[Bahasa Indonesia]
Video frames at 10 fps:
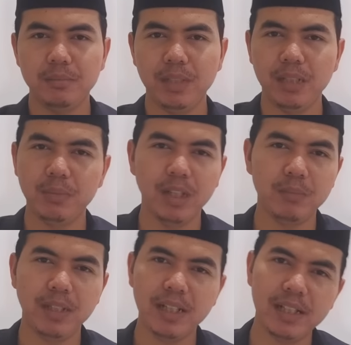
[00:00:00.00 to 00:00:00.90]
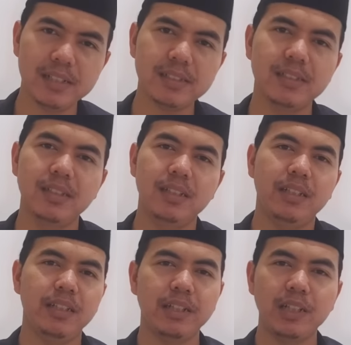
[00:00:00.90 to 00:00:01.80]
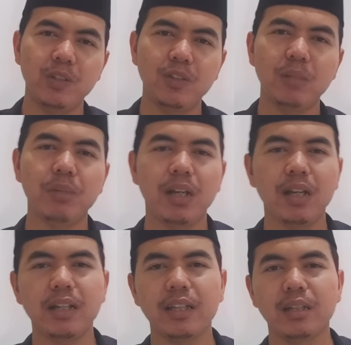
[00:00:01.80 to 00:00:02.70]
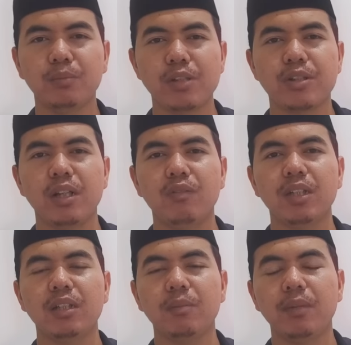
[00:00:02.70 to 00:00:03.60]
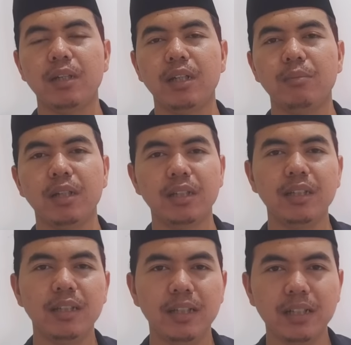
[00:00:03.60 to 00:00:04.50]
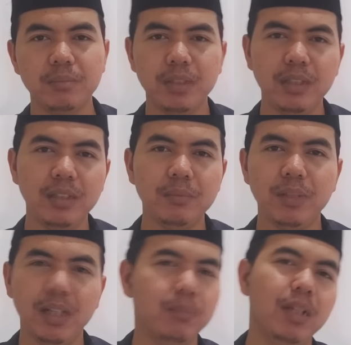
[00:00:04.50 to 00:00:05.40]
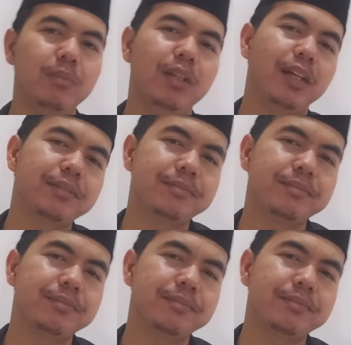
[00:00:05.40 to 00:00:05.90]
bla bla bla yang kedua marilah kita bersolawat kepada baginda Nabi bla bla bla